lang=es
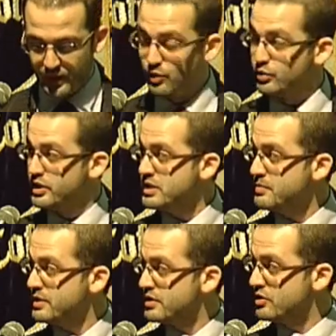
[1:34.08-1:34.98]

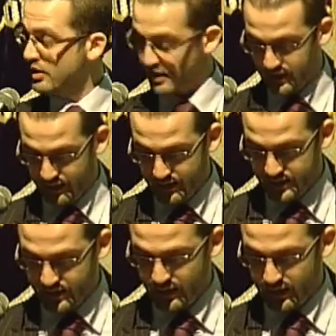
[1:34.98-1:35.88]
Ilustrísima señora
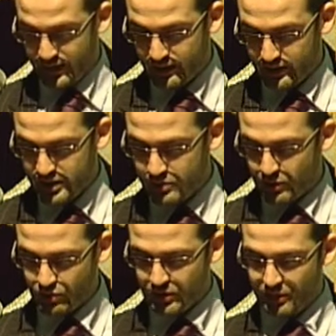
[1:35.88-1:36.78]
alcaldesa del excelentísimo
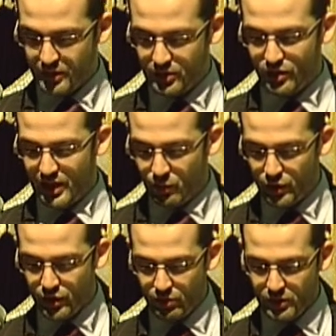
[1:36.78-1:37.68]
ayuntamiento de la
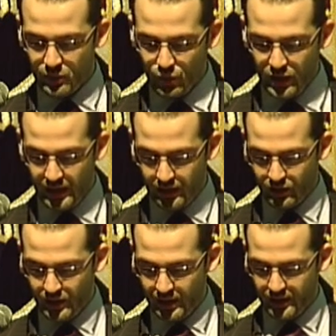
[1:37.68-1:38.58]
muy noble y muy leal
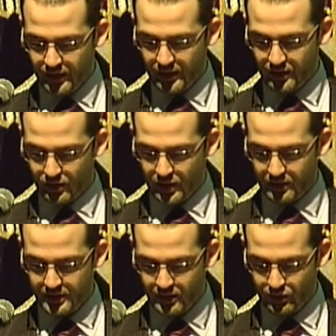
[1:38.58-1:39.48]
ciudad de Jerez de los
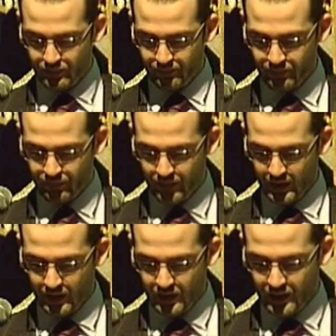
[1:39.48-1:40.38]
Caballeros.
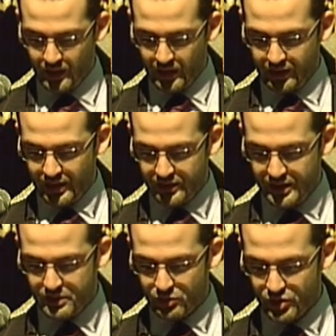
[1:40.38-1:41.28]

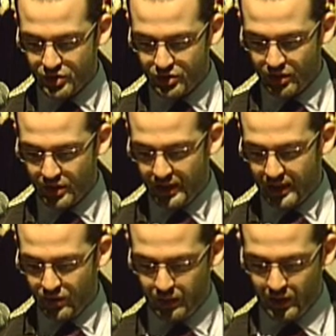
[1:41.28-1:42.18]
Excelentísimo señor
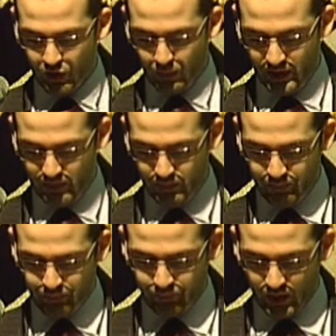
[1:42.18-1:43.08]
delegado episcopal.
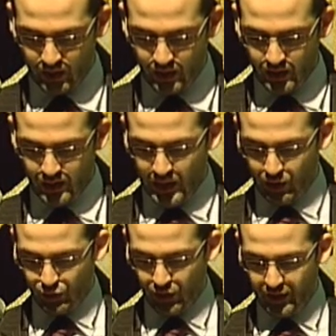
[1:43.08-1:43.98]

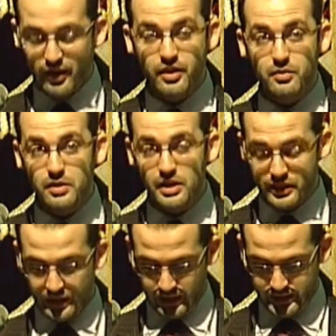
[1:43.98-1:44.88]
Autoridades civiles
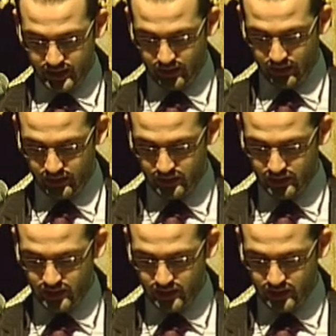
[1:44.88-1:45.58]
y eclesiásticas.